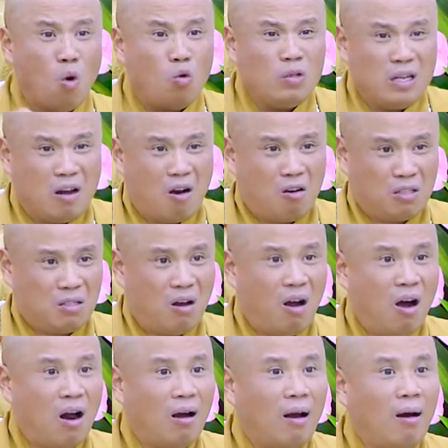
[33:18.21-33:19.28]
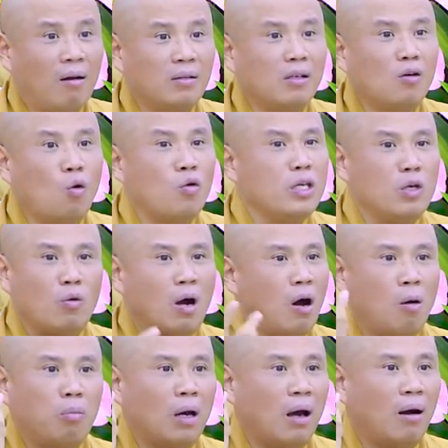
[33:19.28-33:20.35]
ngủ thì họ sợ họ lo, chứ ngủ nhiều họ
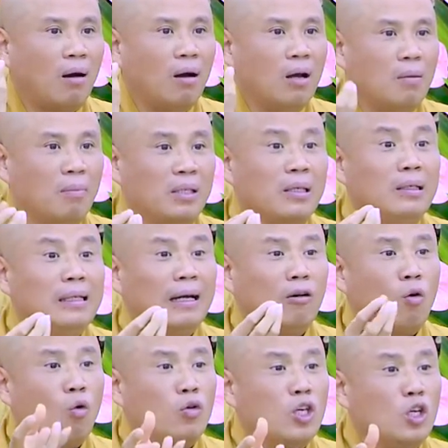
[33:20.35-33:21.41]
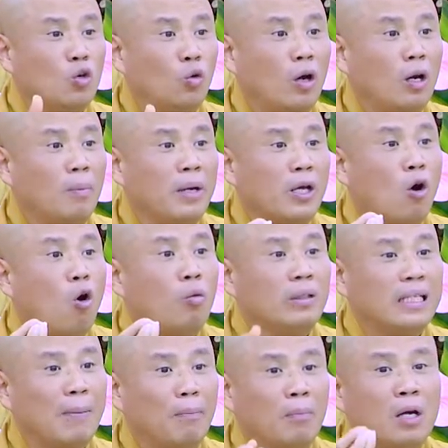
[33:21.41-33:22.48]
không lo. Mà chính ra ngủ nhiều đó là bị hôn
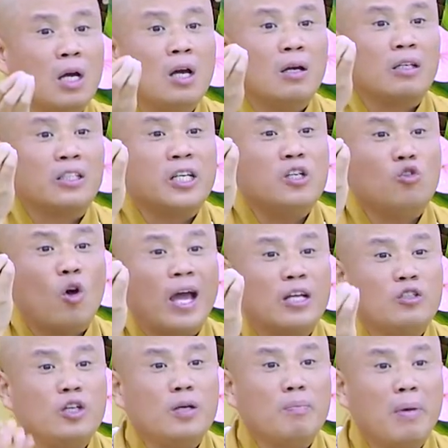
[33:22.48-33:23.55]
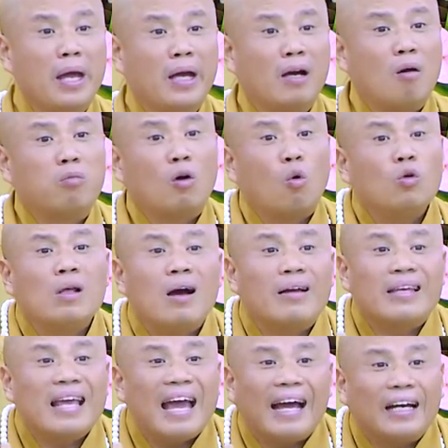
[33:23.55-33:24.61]
trầm, trí tuệ si mê, không đủ
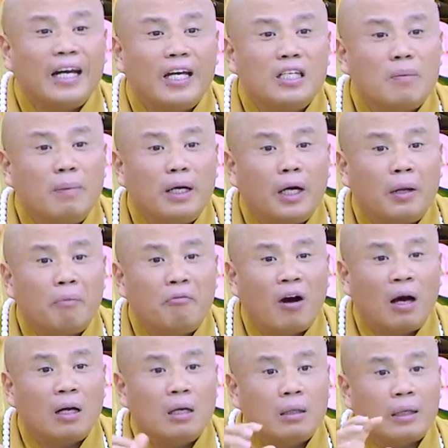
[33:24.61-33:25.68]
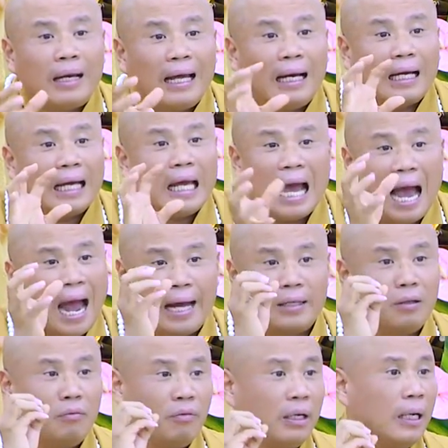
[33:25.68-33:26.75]
thời gian để cho mình niệm Phật. Thì đây là cái hại
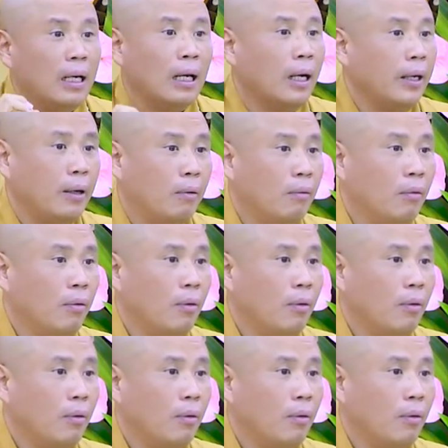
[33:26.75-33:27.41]
trong với cái lợi đó.